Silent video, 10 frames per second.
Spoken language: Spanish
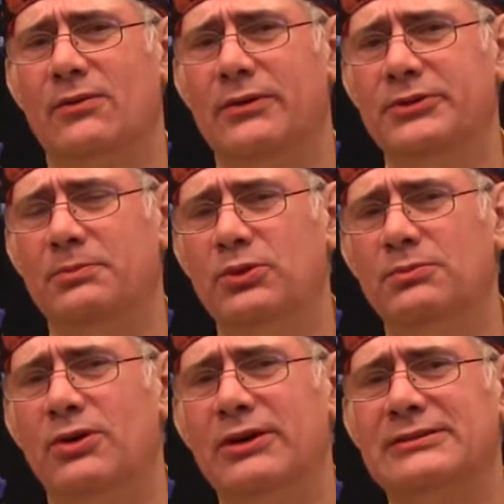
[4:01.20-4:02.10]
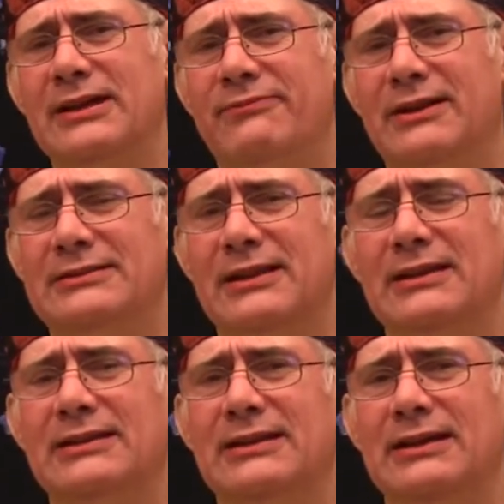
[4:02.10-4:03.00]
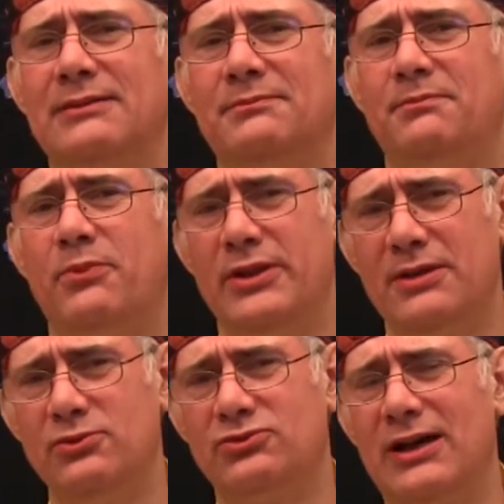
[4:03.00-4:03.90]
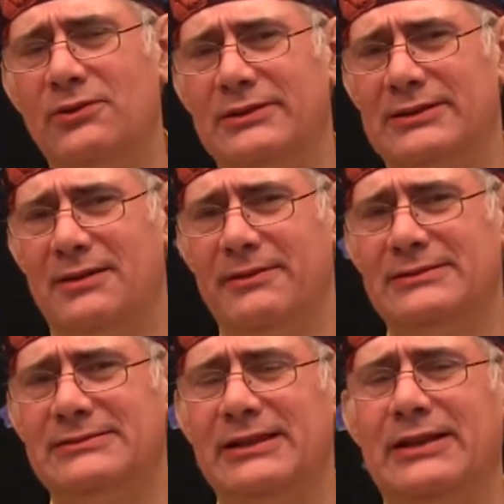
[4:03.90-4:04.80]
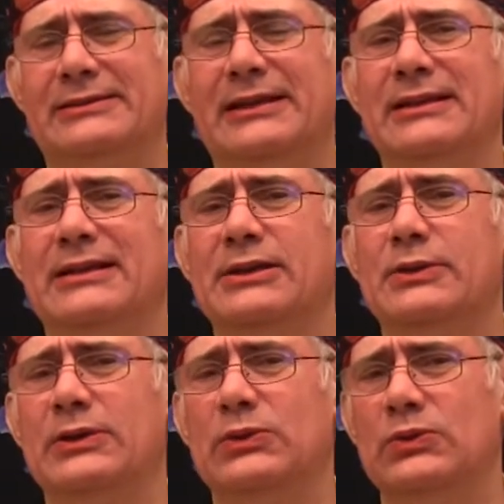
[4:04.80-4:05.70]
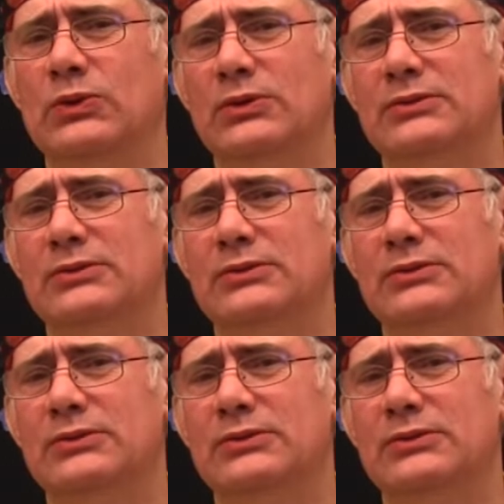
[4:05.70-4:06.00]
cuando el pulmón está a falta de energía, puede buscarlo a través de la técnica de Joan Lugo.